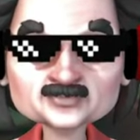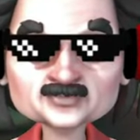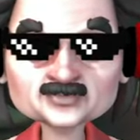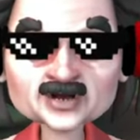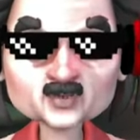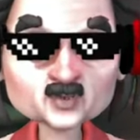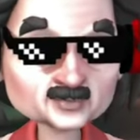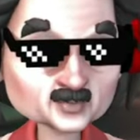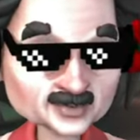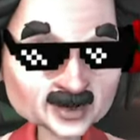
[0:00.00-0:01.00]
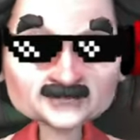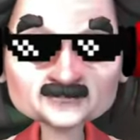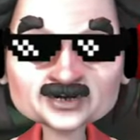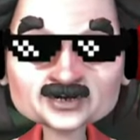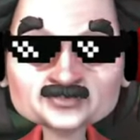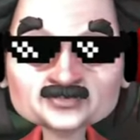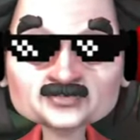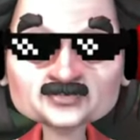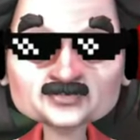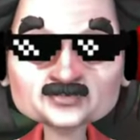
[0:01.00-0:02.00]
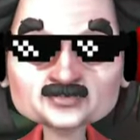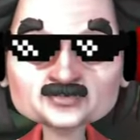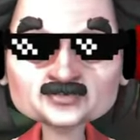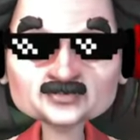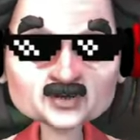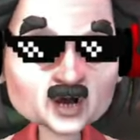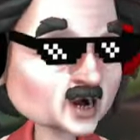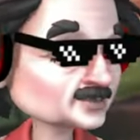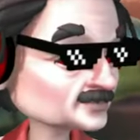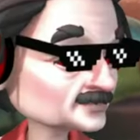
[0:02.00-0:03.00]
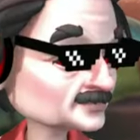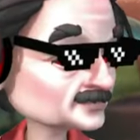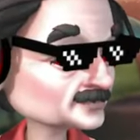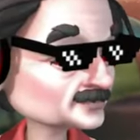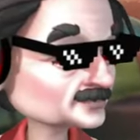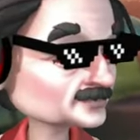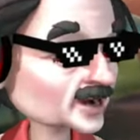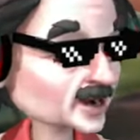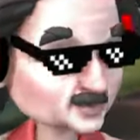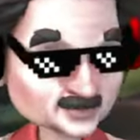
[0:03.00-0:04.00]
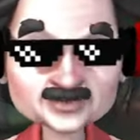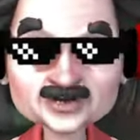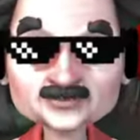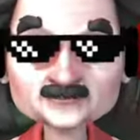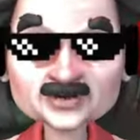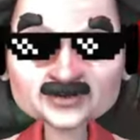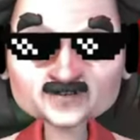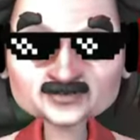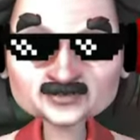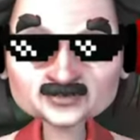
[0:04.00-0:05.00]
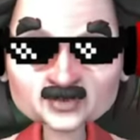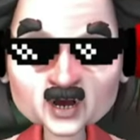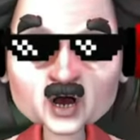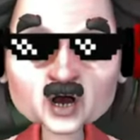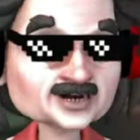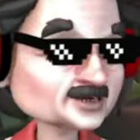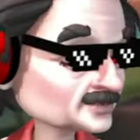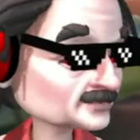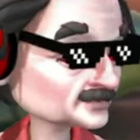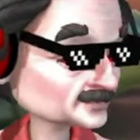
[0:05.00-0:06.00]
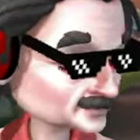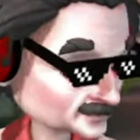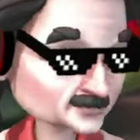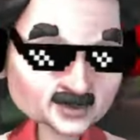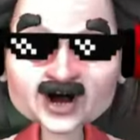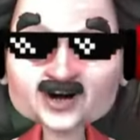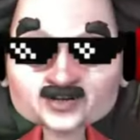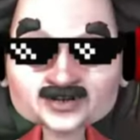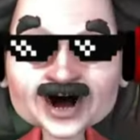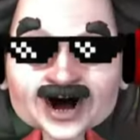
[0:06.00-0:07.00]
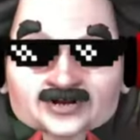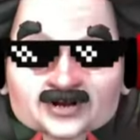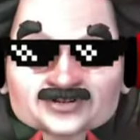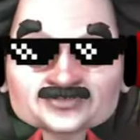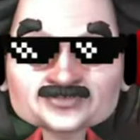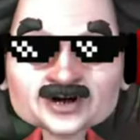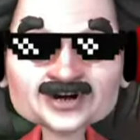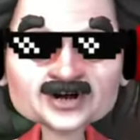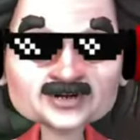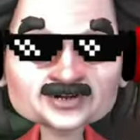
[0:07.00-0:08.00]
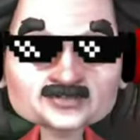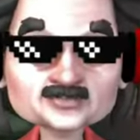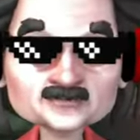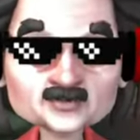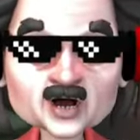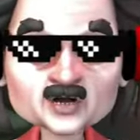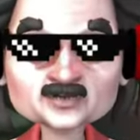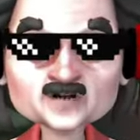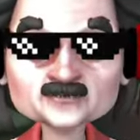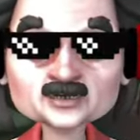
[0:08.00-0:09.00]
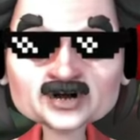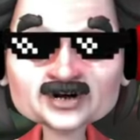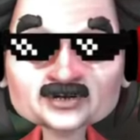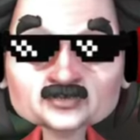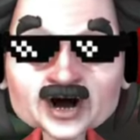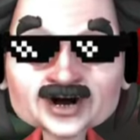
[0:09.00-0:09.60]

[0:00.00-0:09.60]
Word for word: รอบหมุนเหลือๆเลยเพื่อนโอ้รอบหมุนเหลือๆเลยเพื่อนโอ้ยแม่งไม่จ่ายแล้วนั่นแหละอุ้ยม่วง สองพันแปด สวย